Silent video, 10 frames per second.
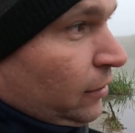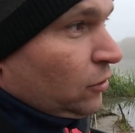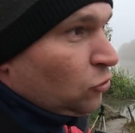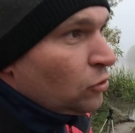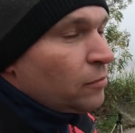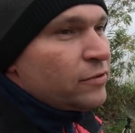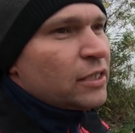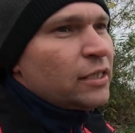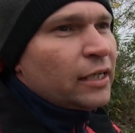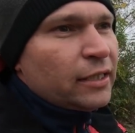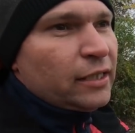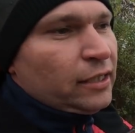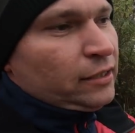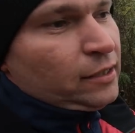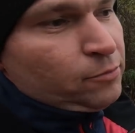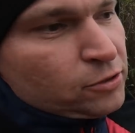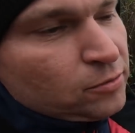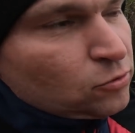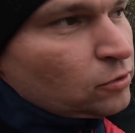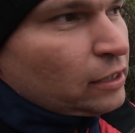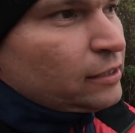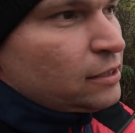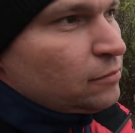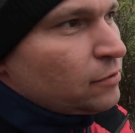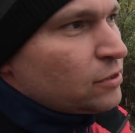Но ну, мы всегда, когда, допустим, туда летим,